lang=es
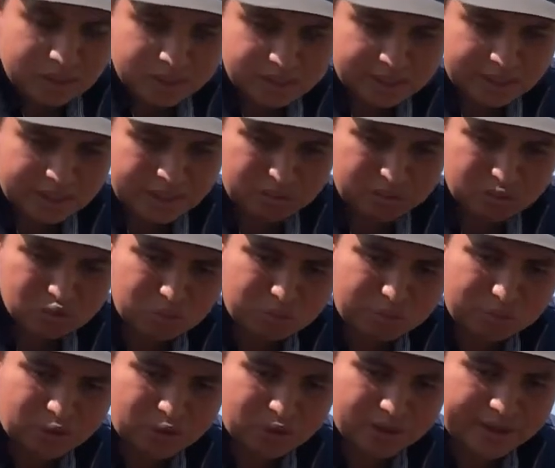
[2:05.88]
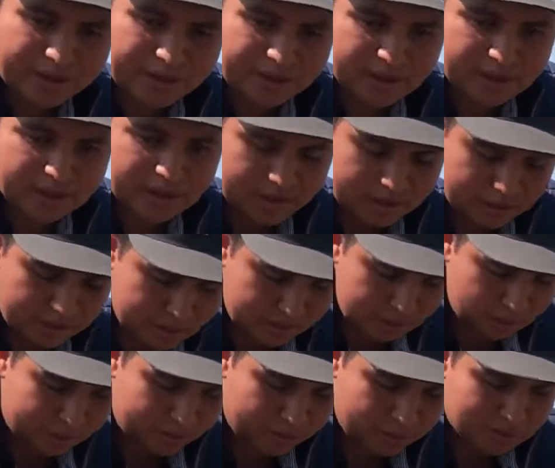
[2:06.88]
si tenemos un poco de
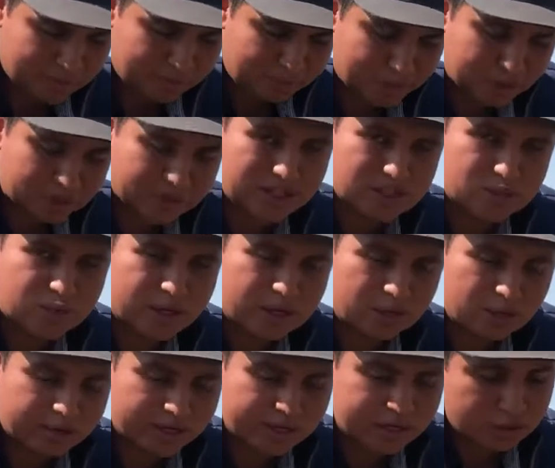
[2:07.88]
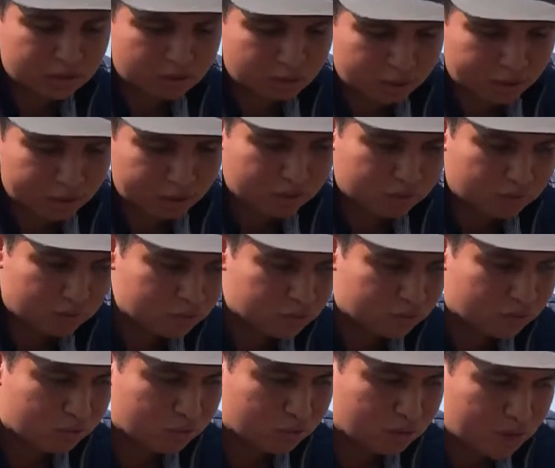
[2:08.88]
lo que nos aporta el suelo de nitrógeno
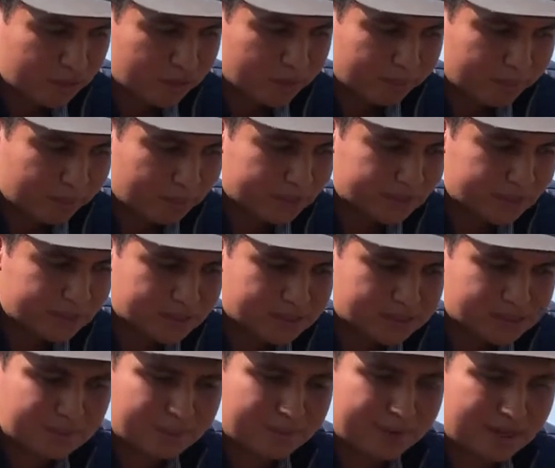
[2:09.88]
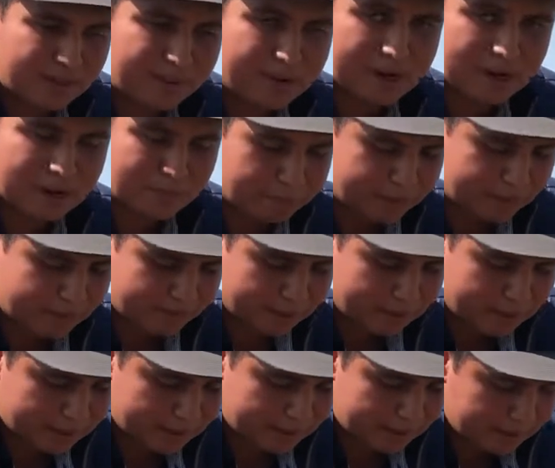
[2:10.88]
fósforo pues es asimilable
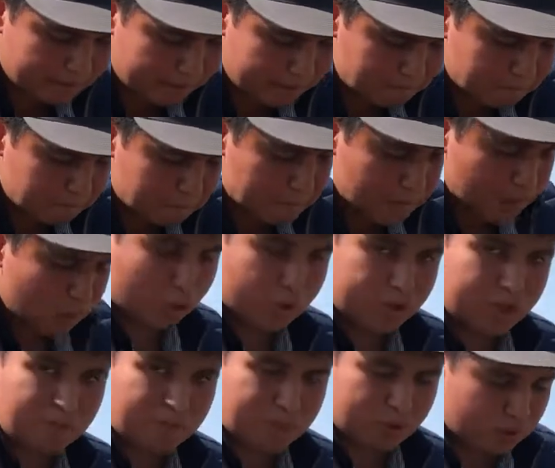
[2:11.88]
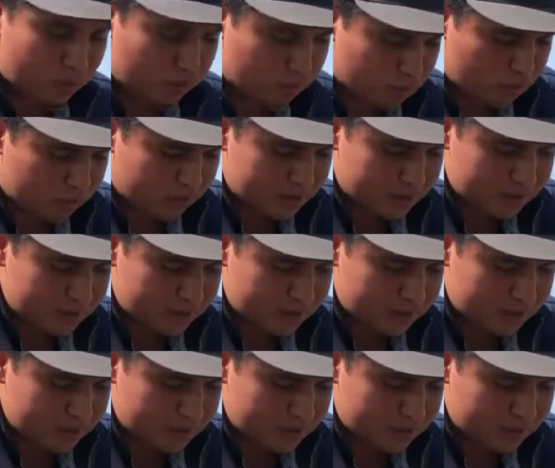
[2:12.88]
rápidamente con el producto de